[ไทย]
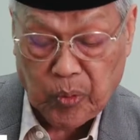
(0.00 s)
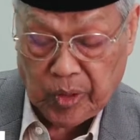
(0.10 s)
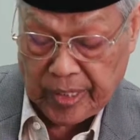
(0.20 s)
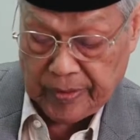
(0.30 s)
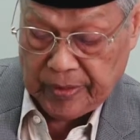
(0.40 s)
คุณ
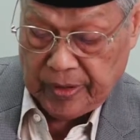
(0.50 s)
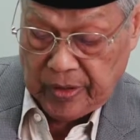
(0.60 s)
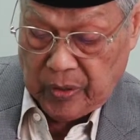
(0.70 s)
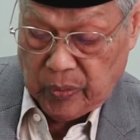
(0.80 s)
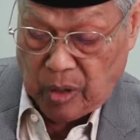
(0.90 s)
นะ
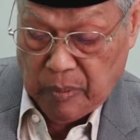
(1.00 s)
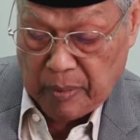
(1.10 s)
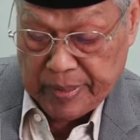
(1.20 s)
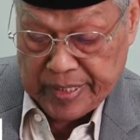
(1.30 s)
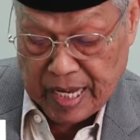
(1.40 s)
ประมา
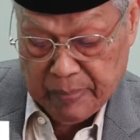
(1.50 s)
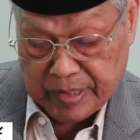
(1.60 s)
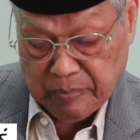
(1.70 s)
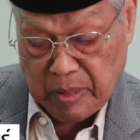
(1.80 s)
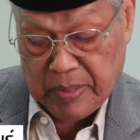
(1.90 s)
ณมินดา
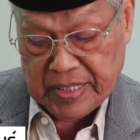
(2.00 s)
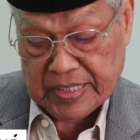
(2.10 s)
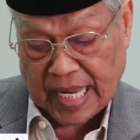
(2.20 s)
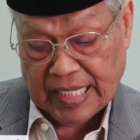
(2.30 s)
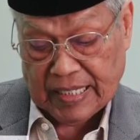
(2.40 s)
ไม่มี
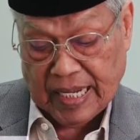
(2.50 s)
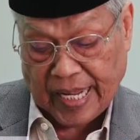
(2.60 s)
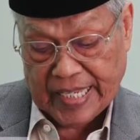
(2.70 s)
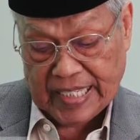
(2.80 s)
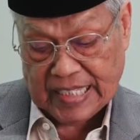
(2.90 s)
สัตว์อะ
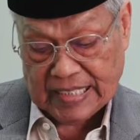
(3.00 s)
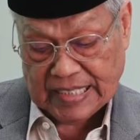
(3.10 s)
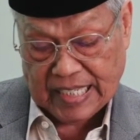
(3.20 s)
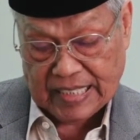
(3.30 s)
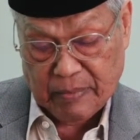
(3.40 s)
ไรอ่ะ
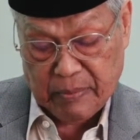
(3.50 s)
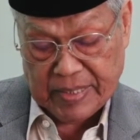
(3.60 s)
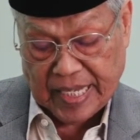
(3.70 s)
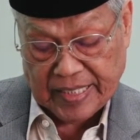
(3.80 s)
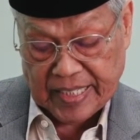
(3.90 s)
สัตว์ไม่
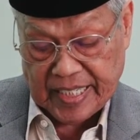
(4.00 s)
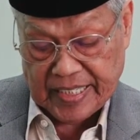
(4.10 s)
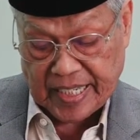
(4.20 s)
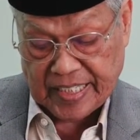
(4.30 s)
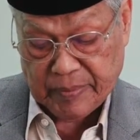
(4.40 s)
มีสัตว์ชนิด
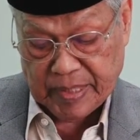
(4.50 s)
ใดที่